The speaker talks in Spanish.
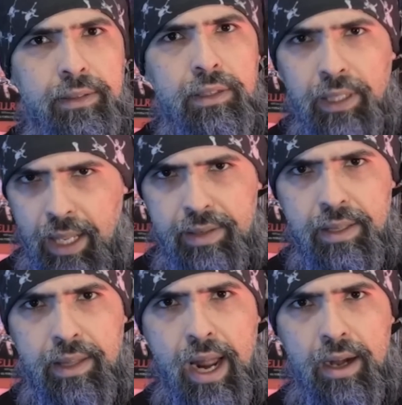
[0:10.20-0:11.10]
Si te quieres
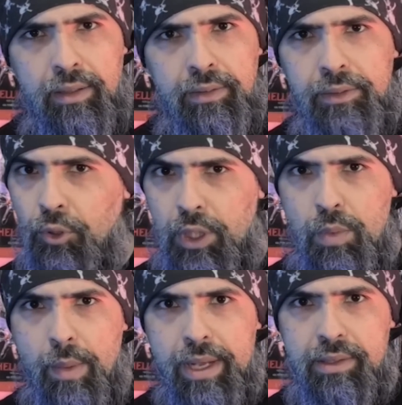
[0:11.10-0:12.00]
enterar, no te
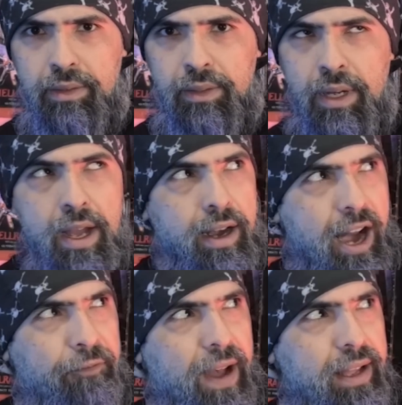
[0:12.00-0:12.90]
muevas.
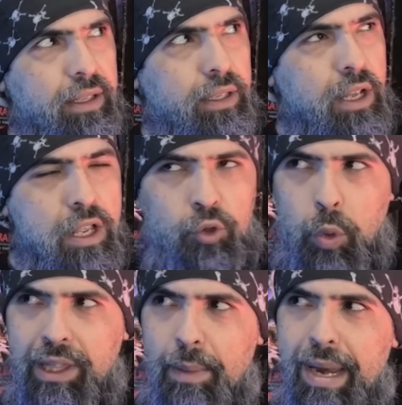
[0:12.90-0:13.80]
Rafa,
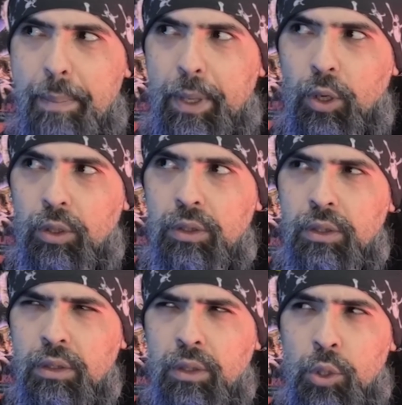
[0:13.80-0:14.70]
suéltamela pero
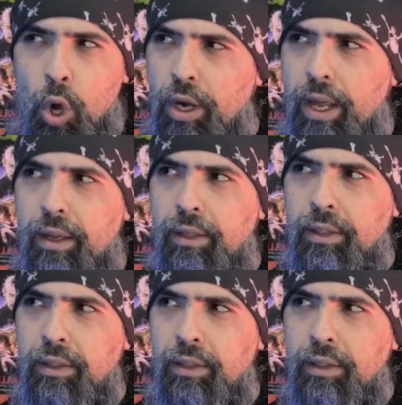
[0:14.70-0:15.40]
gore.